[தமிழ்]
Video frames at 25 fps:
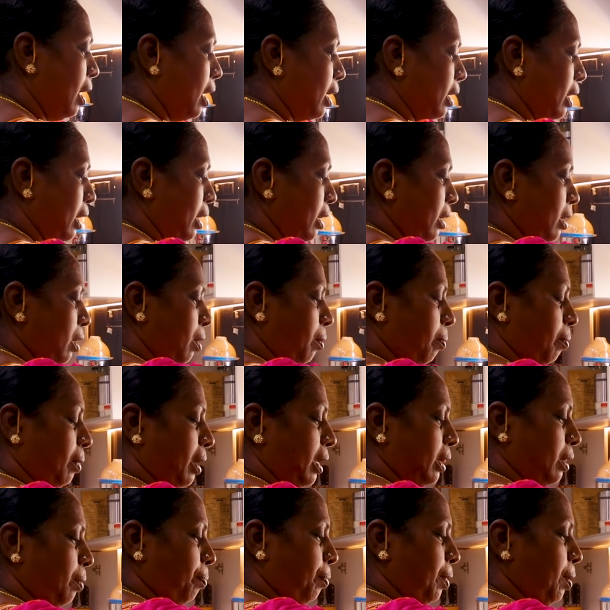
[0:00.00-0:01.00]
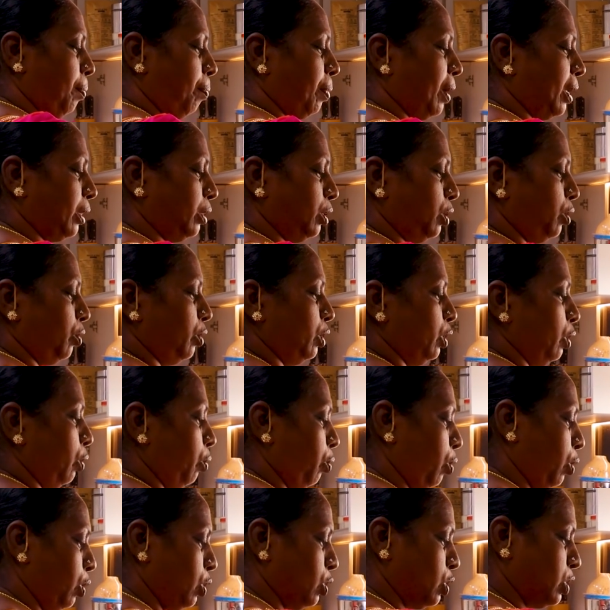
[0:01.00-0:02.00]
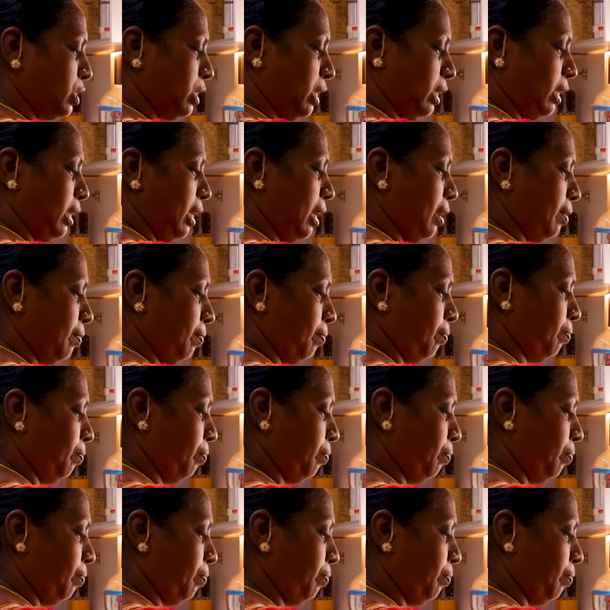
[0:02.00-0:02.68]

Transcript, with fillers: அதனால் நம்ம அதை போய் பார்த்துட்டு வந்துடுவோம் சரியா